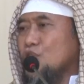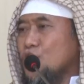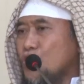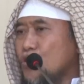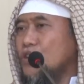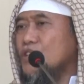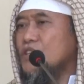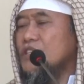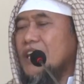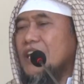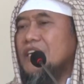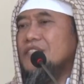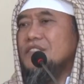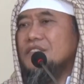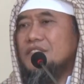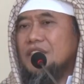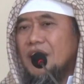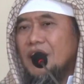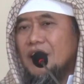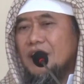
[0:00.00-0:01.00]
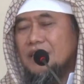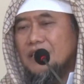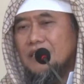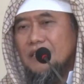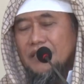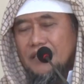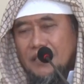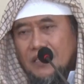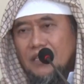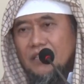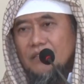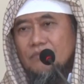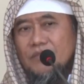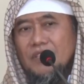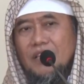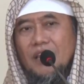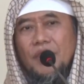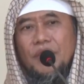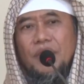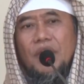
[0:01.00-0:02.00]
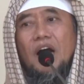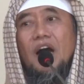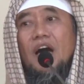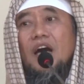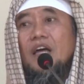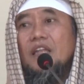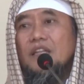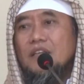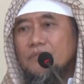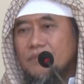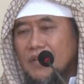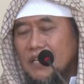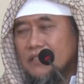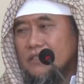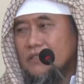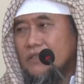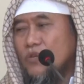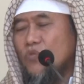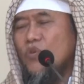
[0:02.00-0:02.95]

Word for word: Kun anta lil ilmi taliban